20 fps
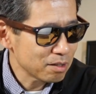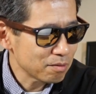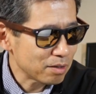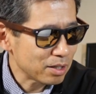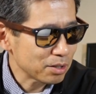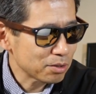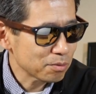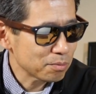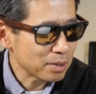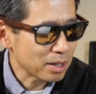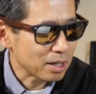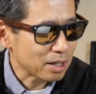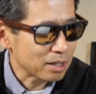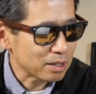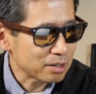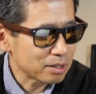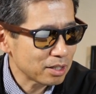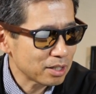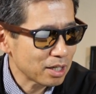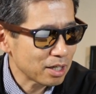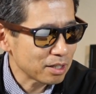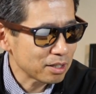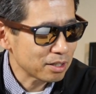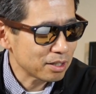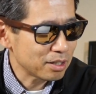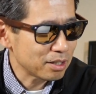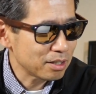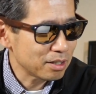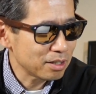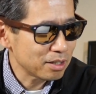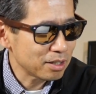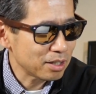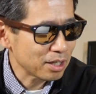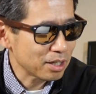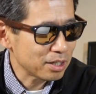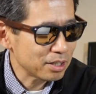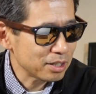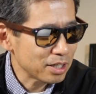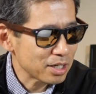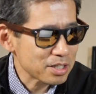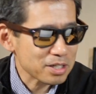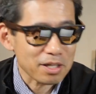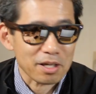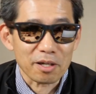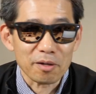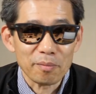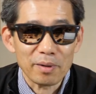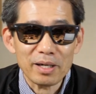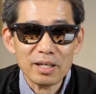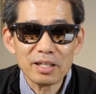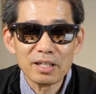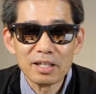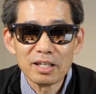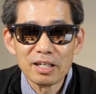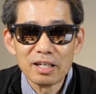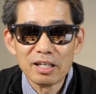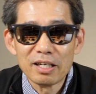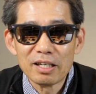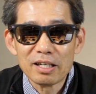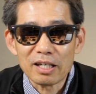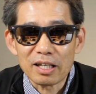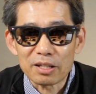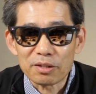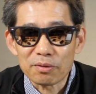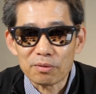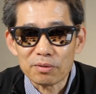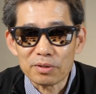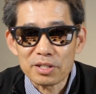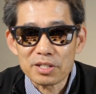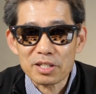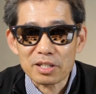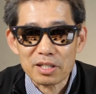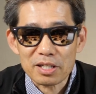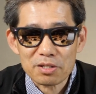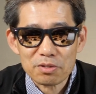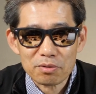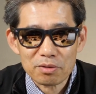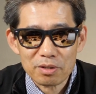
割とまあ値段的に安ければいいんじゃないで